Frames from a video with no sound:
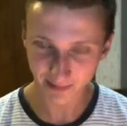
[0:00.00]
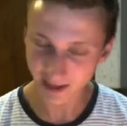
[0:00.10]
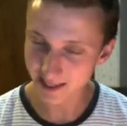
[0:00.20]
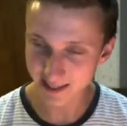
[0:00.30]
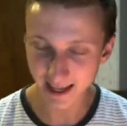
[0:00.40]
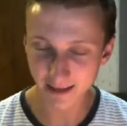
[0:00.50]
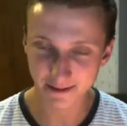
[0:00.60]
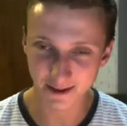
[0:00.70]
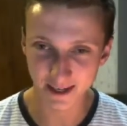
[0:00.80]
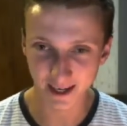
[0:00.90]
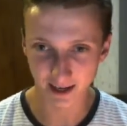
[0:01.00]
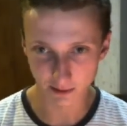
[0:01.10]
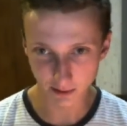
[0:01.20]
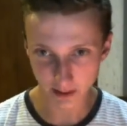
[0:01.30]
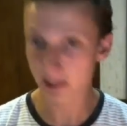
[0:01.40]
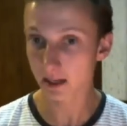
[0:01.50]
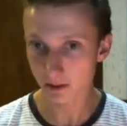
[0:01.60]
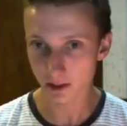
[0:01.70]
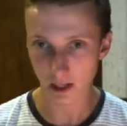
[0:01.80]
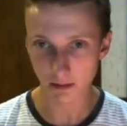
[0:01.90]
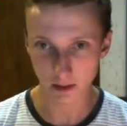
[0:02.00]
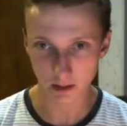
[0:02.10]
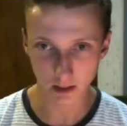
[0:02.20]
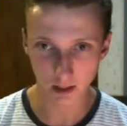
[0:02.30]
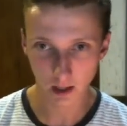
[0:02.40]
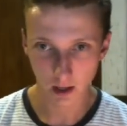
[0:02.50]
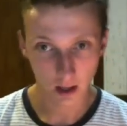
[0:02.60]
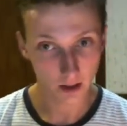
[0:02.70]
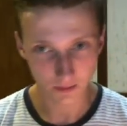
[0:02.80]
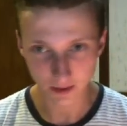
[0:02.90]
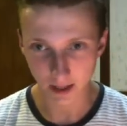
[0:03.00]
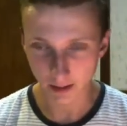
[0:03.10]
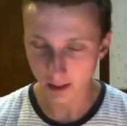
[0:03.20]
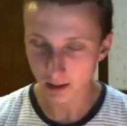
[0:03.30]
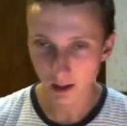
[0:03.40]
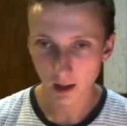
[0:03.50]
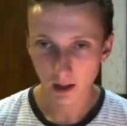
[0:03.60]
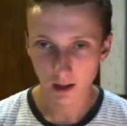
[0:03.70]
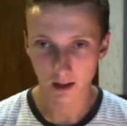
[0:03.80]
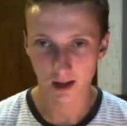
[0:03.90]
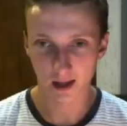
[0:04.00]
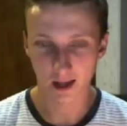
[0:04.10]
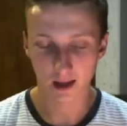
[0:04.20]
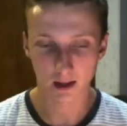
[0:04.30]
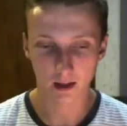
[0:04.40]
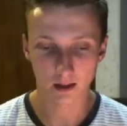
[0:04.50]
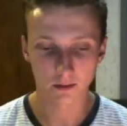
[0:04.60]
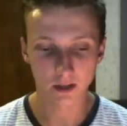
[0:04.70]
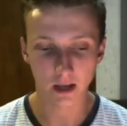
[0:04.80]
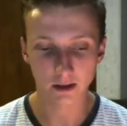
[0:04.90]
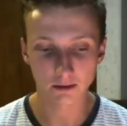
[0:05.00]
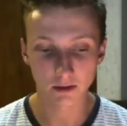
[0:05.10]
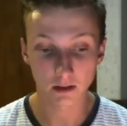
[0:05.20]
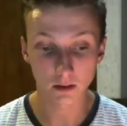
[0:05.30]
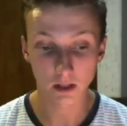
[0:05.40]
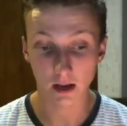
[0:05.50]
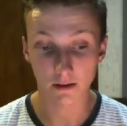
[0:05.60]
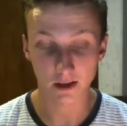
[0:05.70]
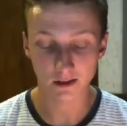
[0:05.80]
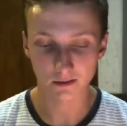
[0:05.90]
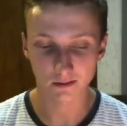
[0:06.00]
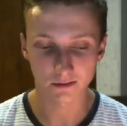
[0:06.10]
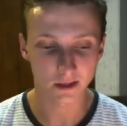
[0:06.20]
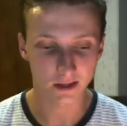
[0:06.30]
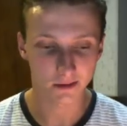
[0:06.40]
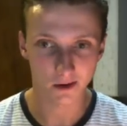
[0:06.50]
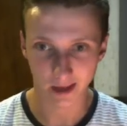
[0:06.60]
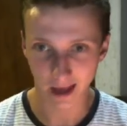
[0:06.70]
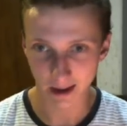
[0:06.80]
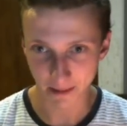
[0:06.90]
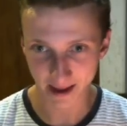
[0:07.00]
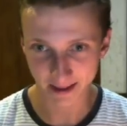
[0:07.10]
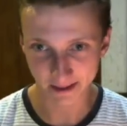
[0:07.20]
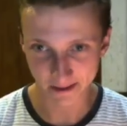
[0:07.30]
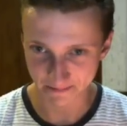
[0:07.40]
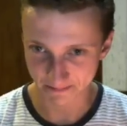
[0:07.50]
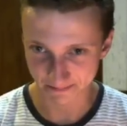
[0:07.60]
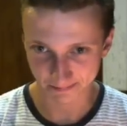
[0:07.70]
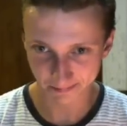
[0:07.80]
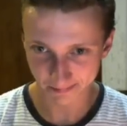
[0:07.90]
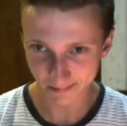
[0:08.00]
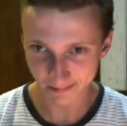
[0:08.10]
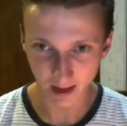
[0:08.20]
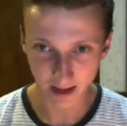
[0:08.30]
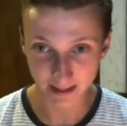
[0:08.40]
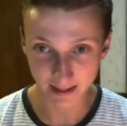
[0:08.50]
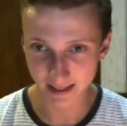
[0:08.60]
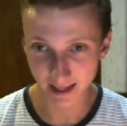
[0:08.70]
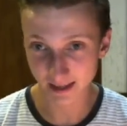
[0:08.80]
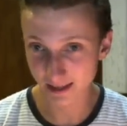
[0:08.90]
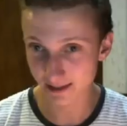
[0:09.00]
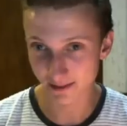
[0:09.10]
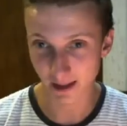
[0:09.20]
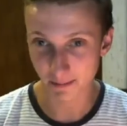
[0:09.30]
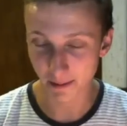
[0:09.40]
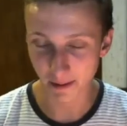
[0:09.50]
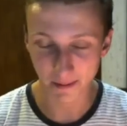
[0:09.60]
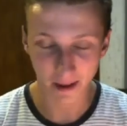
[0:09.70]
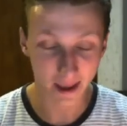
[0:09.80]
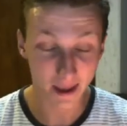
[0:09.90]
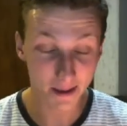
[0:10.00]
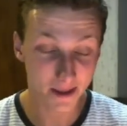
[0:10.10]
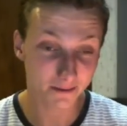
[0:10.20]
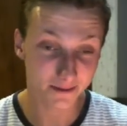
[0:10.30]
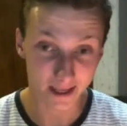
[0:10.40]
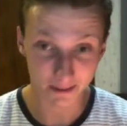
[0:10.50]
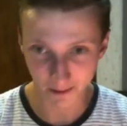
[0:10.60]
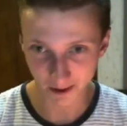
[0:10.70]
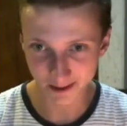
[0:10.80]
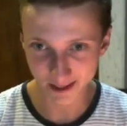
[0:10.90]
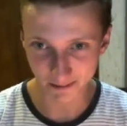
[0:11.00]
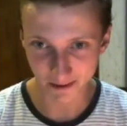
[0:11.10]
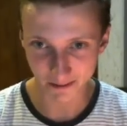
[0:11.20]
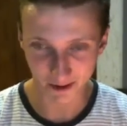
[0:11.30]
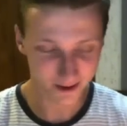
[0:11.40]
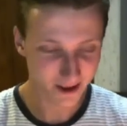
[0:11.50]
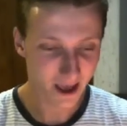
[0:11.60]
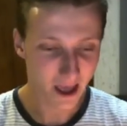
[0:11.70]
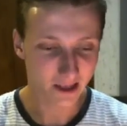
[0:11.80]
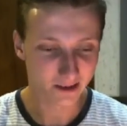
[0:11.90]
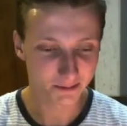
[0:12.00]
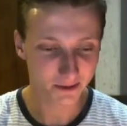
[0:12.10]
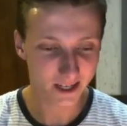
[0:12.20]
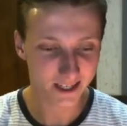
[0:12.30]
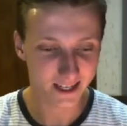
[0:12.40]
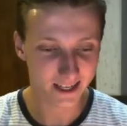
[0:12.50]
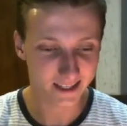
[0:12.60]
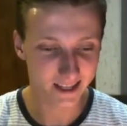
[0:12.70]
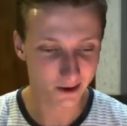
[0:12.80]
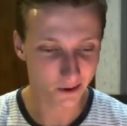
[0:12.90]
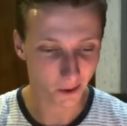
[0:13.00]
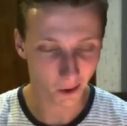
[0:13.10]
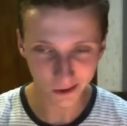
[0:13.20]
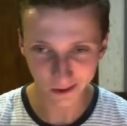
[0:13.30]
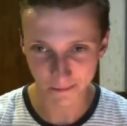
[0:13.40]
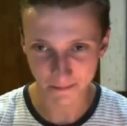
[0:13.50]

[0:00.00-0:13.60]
savent tenir les coups, et c'est ce que j'aime aussi, et vous le savez. Euh, donc à xp il y a la version forcément Calmine. Et ça, si vous n'êtes pas préparé, eh bien vous êtes morte simplement. Donc c'est pour ça que j'ai décidé de le prendre.